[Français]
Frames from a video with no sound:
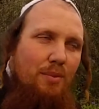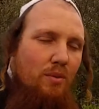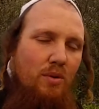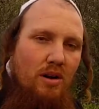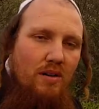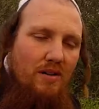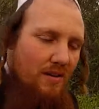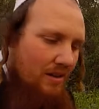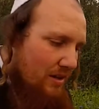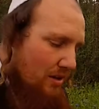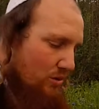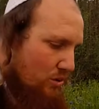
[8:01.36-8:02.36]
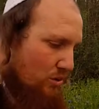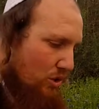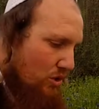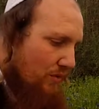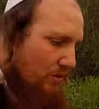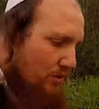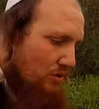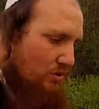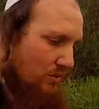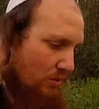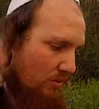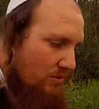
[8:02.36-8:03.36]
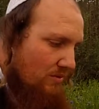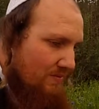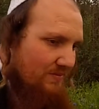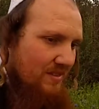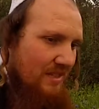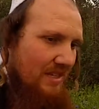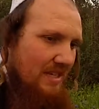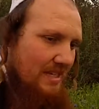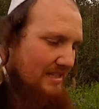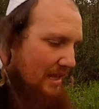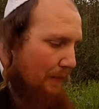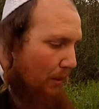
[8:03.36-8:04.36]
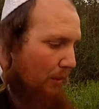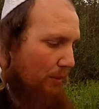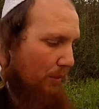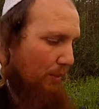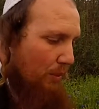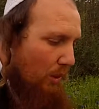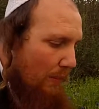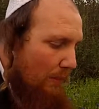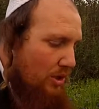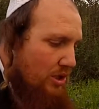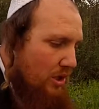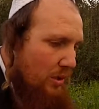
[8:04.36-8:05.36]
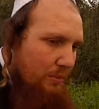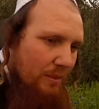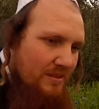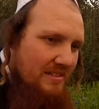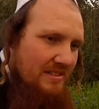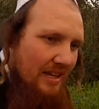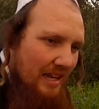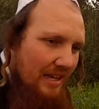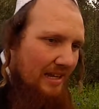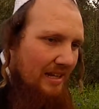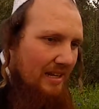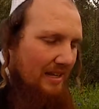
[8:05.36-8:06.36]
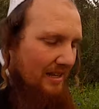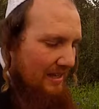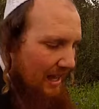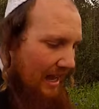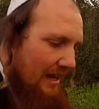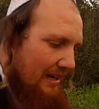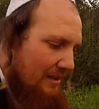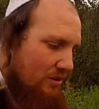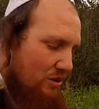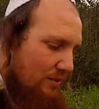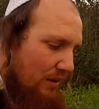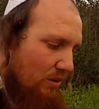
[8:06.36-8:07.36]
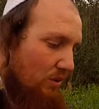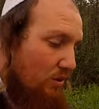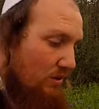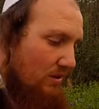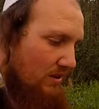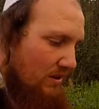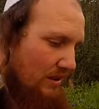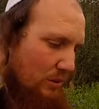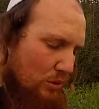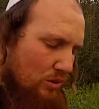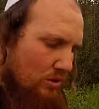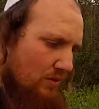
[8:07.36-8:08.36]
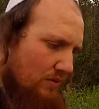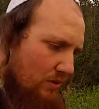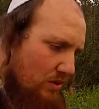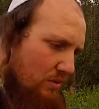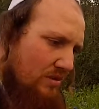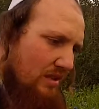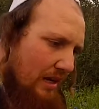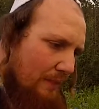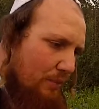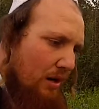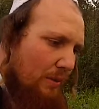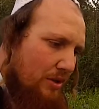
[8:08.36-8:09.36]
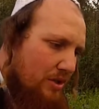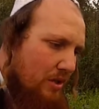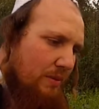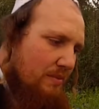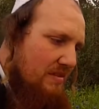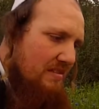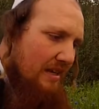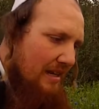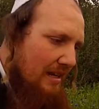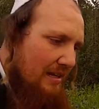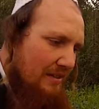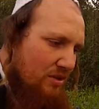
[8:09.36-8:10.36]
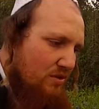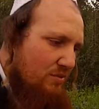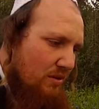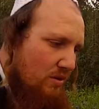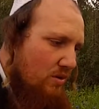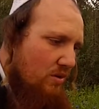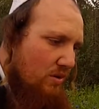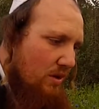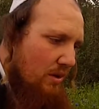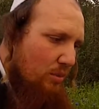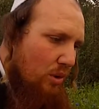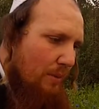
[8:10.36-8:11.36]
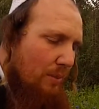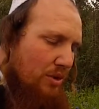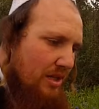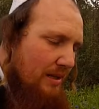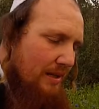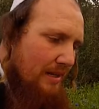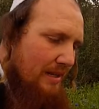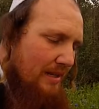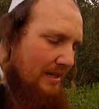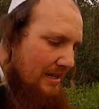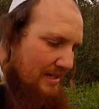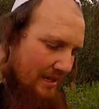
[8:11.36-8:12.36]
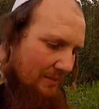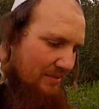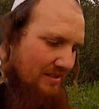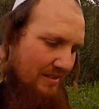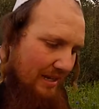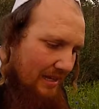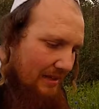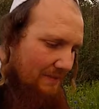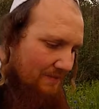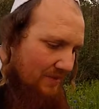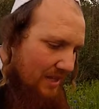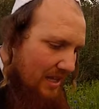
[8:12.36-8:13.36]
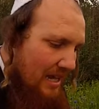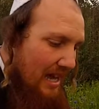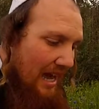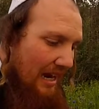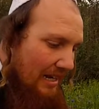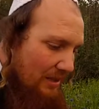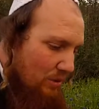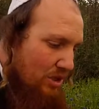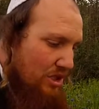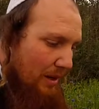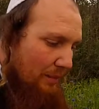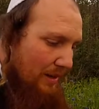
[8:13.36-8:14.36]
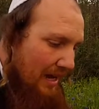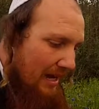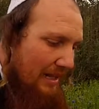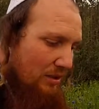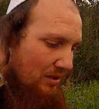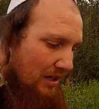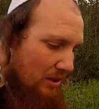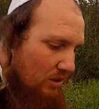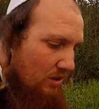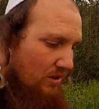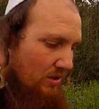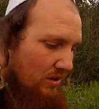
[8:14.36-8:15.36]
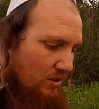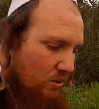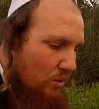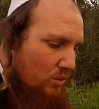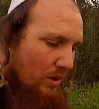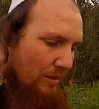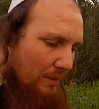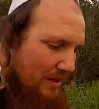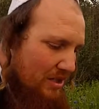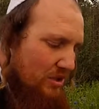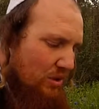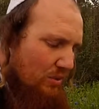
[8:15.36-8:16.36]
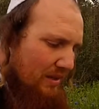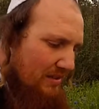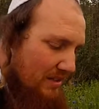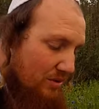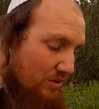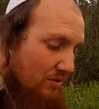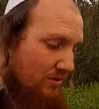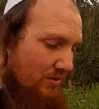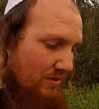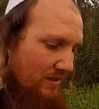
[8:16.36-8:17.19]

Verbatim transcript: pour moi. Tout ce que je suis venu dans ce monde, c'est pour, pour, pour rapprocher le peuple d'Israël à Kadosh Baruch Tout ce que je suis venu dans ce monde, c'est rien que pour rapprocher le peuple d'Israël à Kadosh Baruch pour rapprocher les, les, âmes d'Israël. Allez nous le Shabbat, la donne à Nous on doit Mamash remercier Dieu,